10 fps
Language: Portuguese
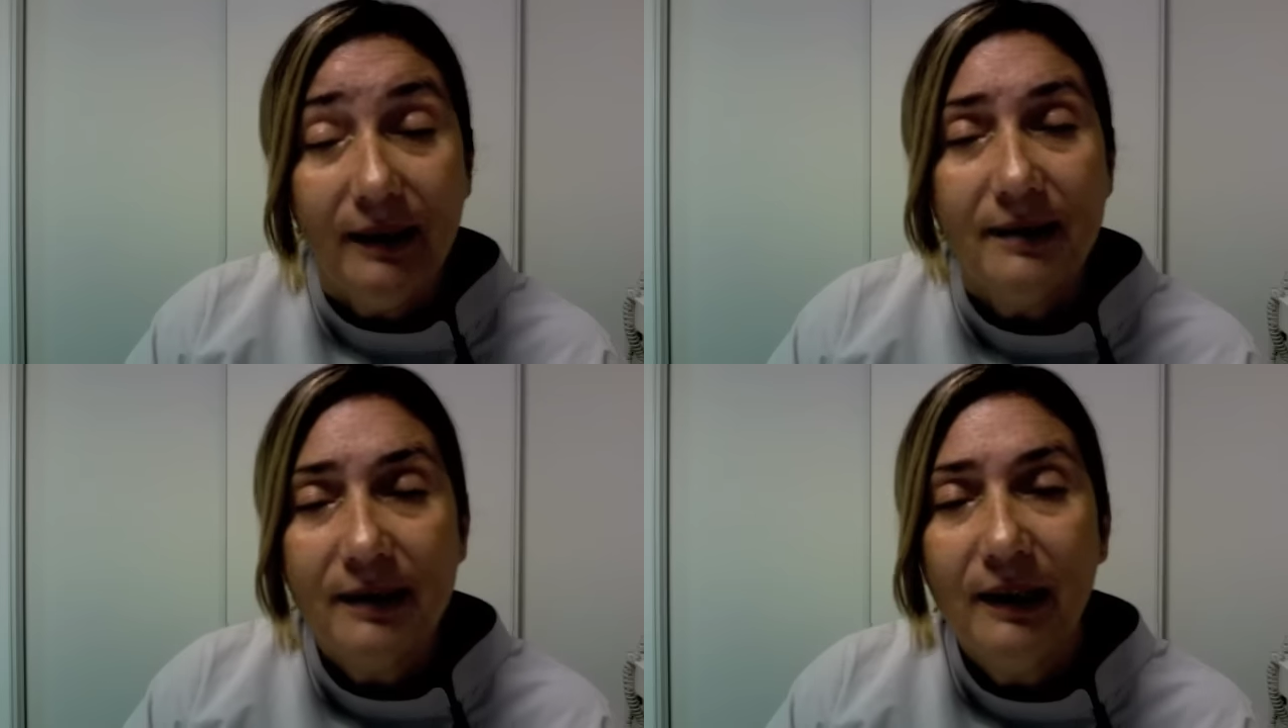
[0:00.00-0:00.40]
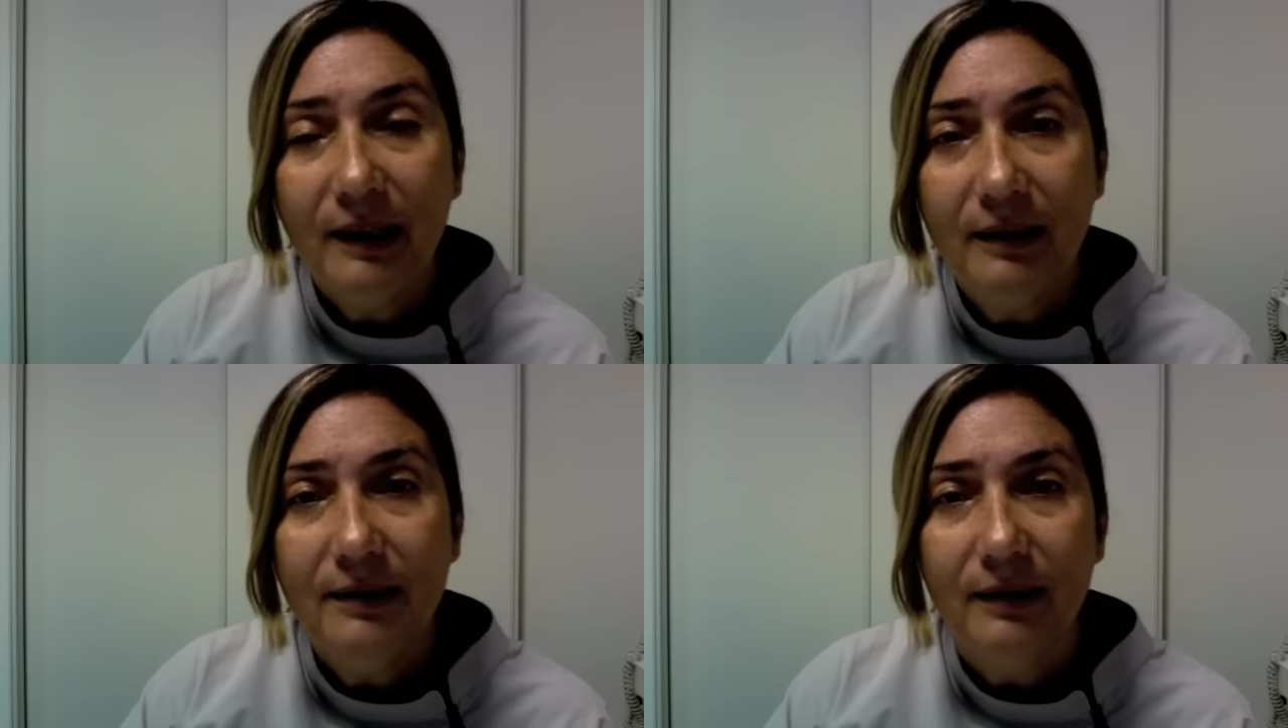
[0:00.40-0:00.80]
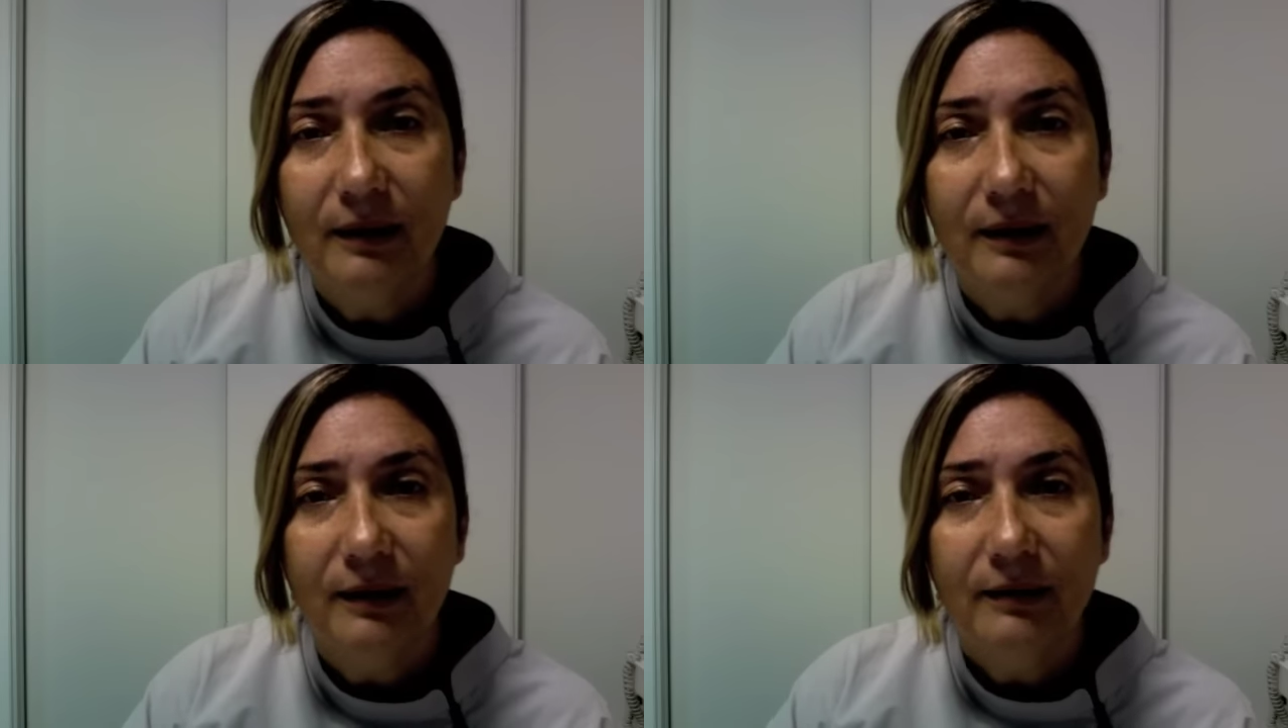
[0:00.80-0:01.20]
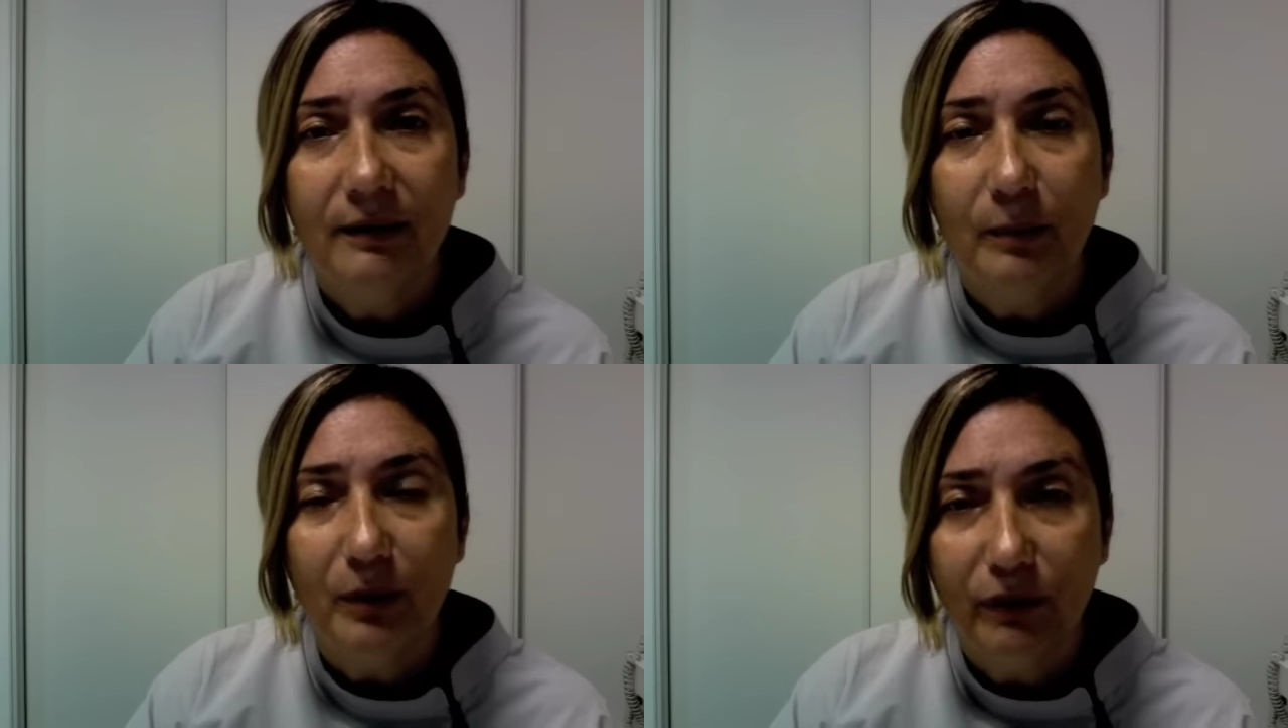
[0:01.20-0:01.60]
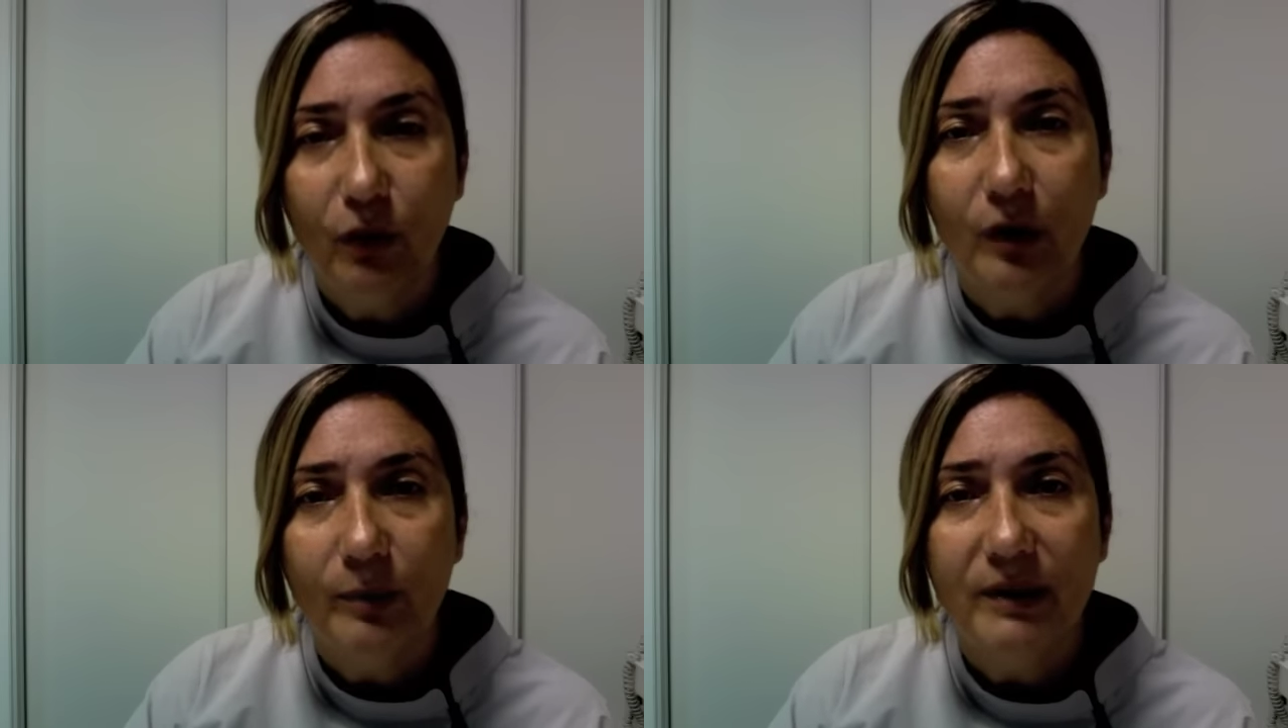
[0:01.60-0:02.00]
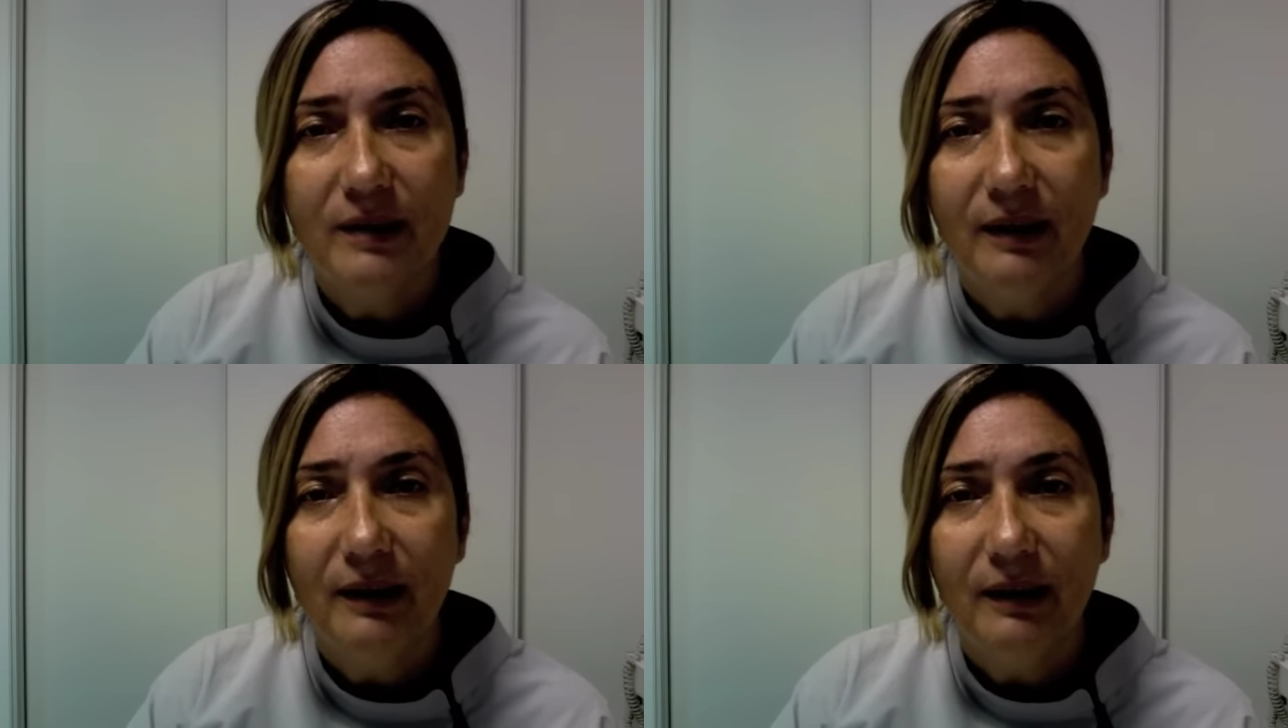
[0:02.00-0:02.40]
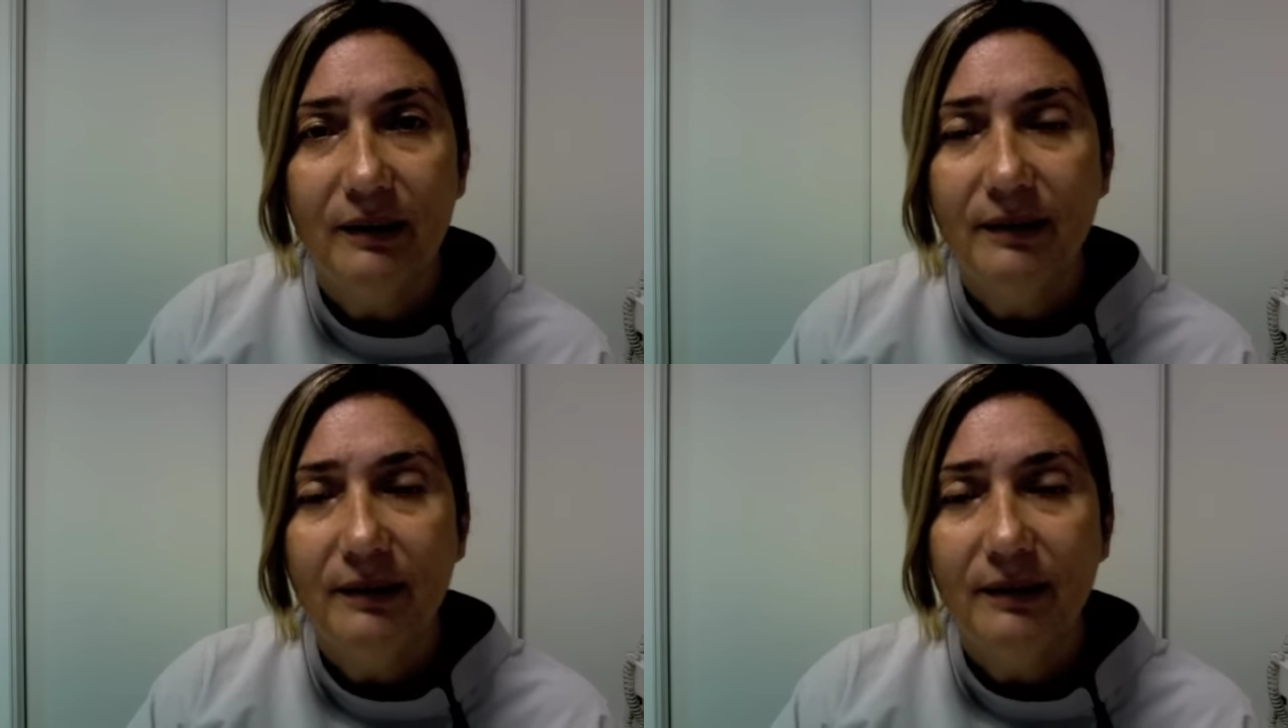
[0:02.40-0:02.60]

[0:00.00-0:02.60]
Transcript: excelência na, na performance deles.